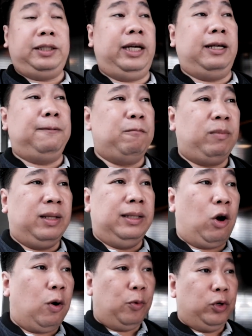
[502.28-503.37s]
kasi
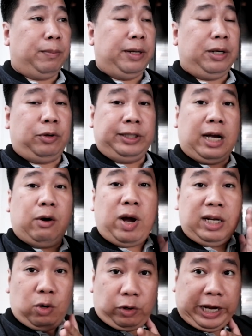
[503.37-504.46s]
nakaupo naman ako, tsaka
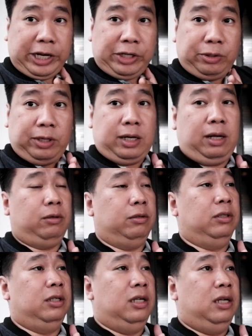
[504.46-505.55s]
one location lang ako.
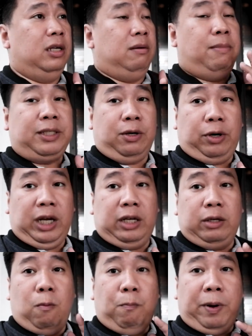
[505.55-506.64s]
Mas
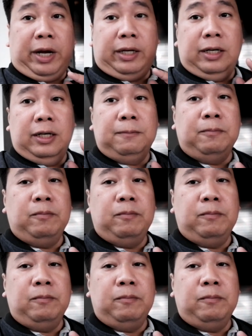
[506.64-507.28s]
okay. Compare